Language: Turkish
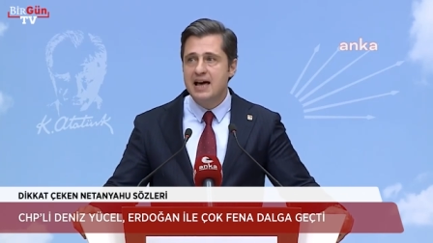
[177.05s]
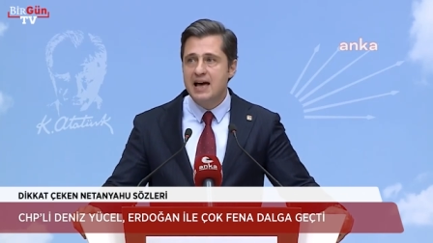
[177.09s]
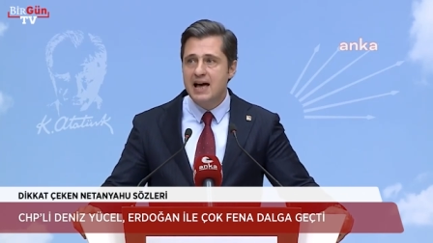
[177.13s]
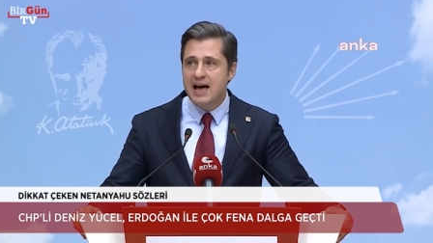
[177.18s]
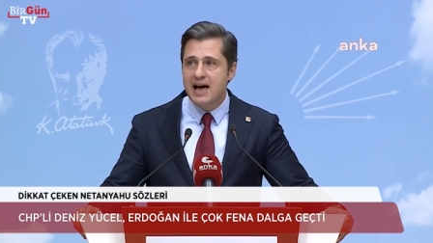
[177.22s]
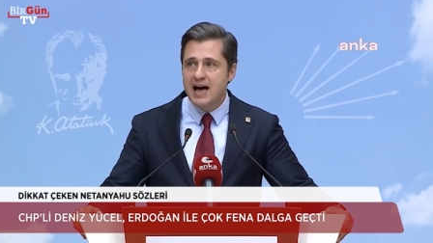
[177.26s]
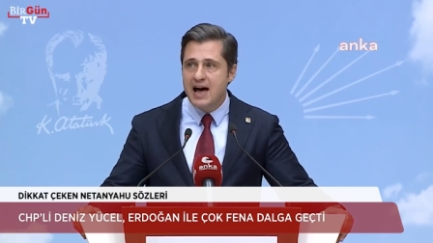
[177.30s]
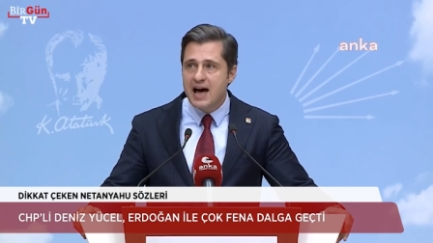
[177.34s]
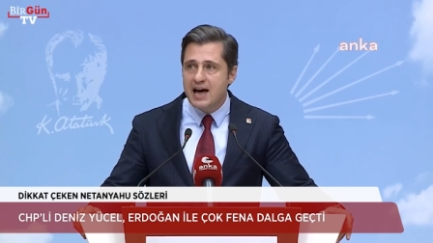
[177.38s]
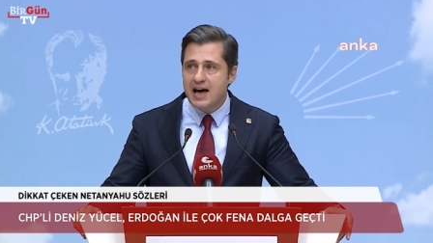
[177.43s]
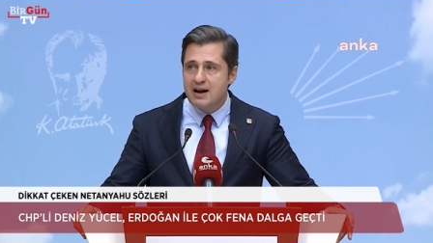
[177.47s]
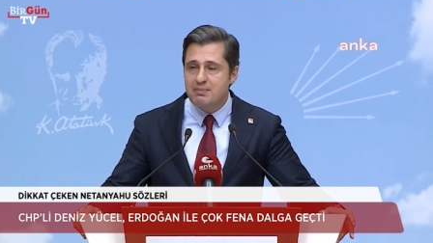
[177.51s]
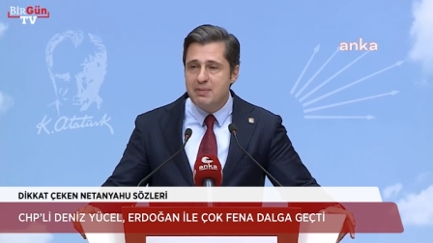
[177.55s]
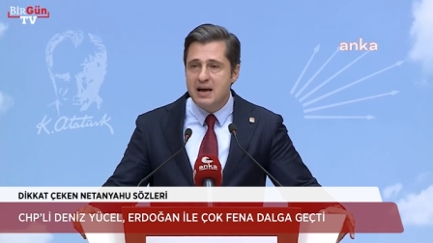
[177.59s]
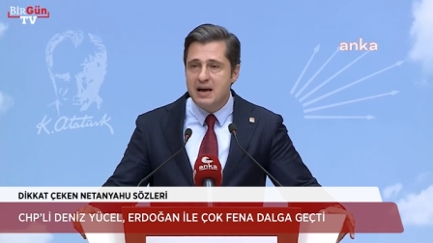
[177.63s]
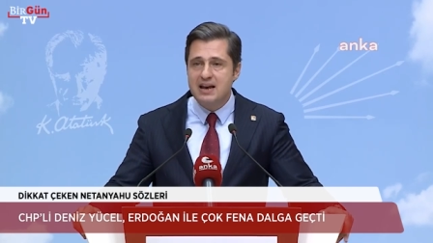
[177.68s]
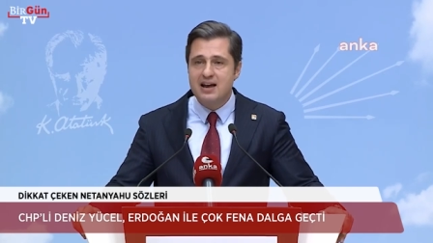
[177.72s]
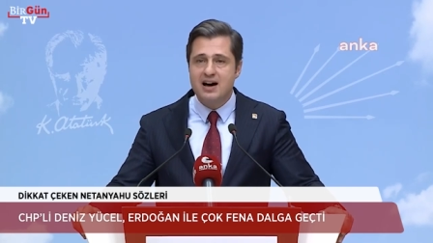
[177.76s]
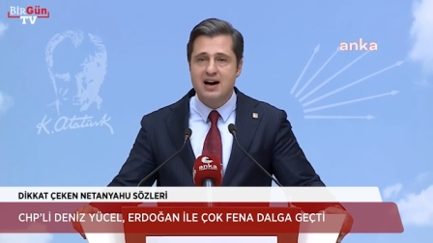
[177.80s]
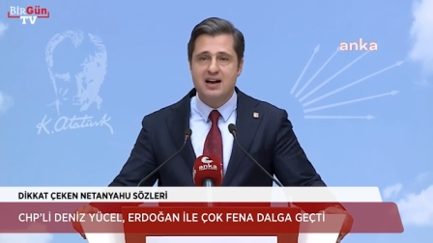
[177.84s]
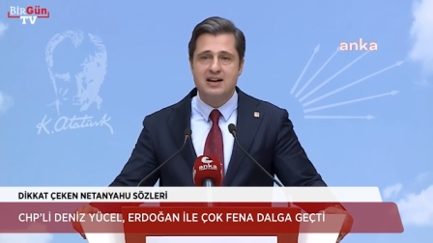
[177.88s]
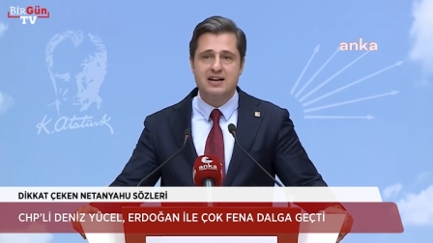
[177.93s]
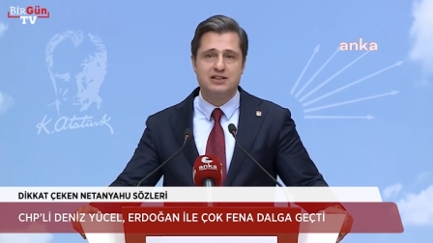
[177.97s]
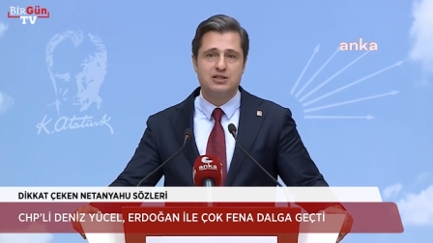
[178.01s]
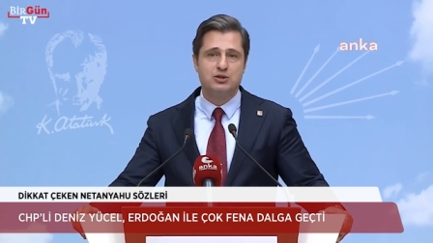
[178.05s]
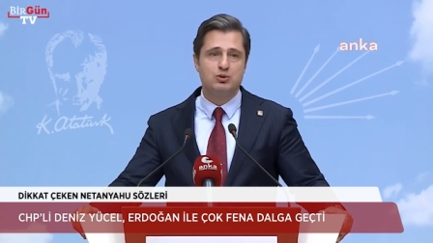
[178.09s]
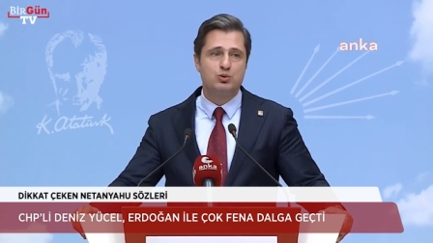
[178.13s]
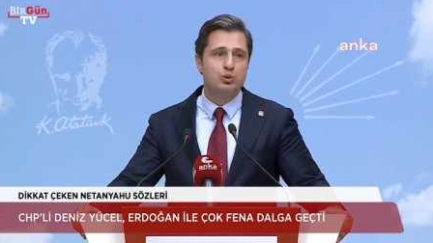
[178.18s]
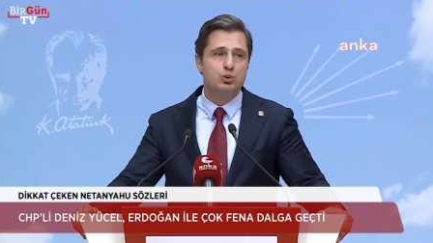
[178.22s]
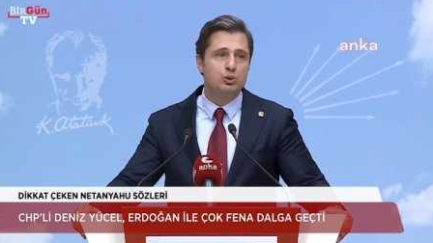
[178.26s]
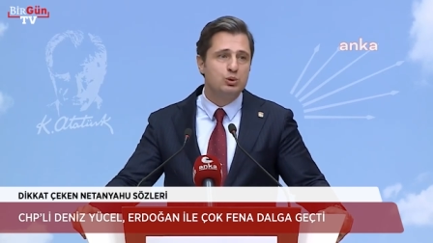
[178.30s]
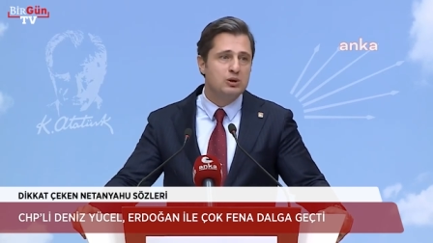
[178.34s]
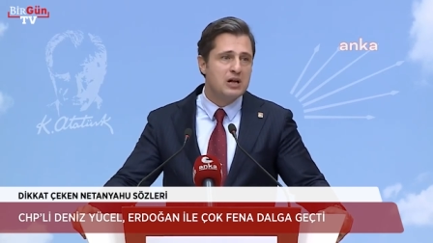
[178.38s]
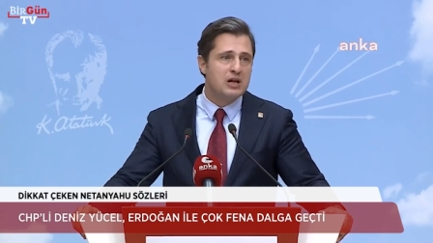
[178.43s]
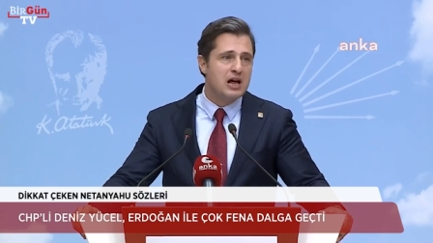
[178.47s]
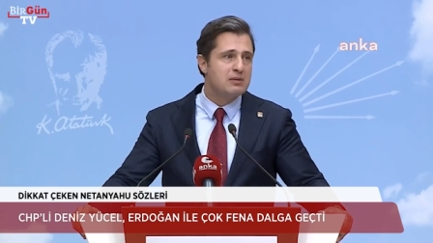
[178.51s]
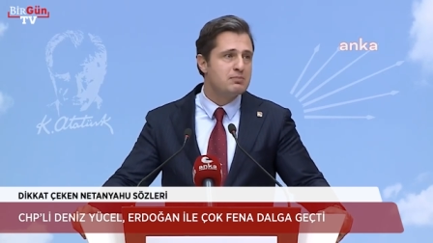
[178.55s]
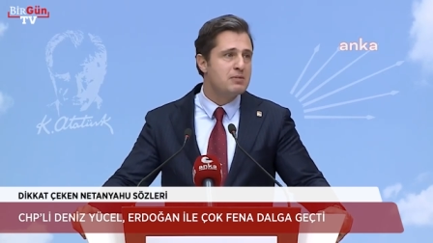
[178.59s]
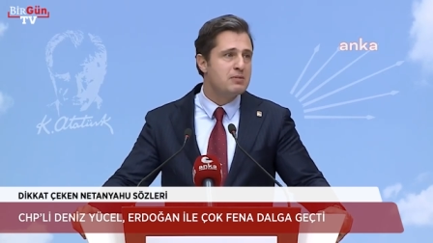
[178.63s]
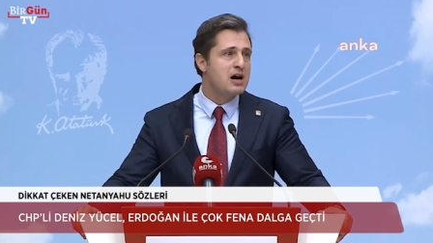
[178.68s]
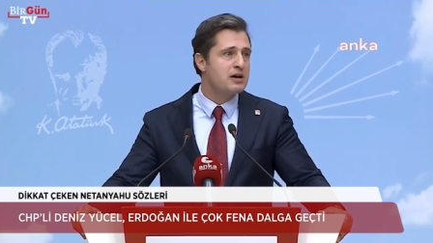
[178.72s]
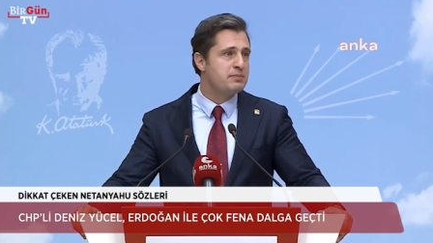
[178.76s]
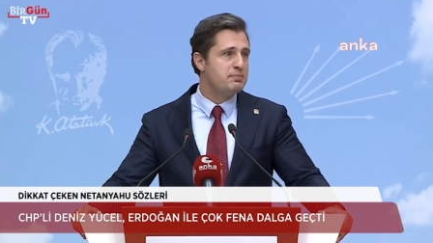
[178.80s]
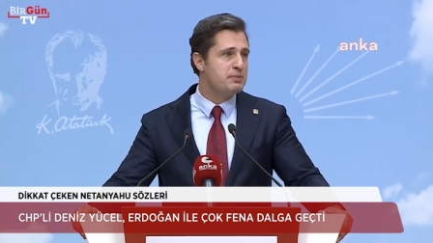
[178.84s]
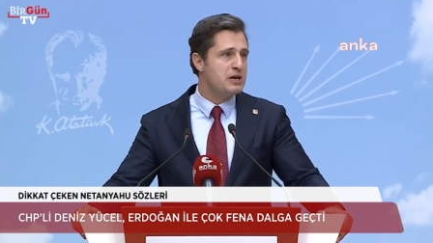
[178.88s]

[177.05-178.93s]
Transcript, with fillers: her melaneti kullanmak